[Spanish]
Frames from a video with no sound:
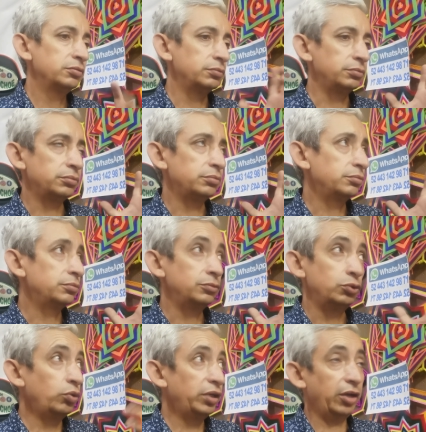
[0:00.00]

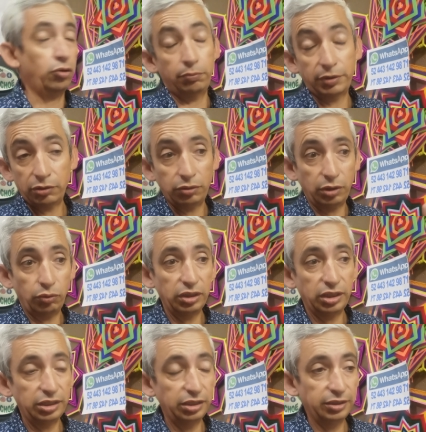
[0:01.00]
Mm, nunca he comprado agua
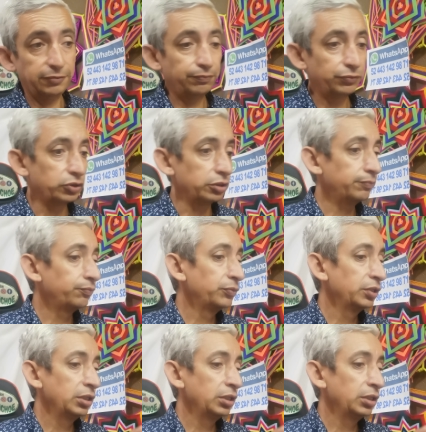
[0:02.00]
alcalina, ¿sí?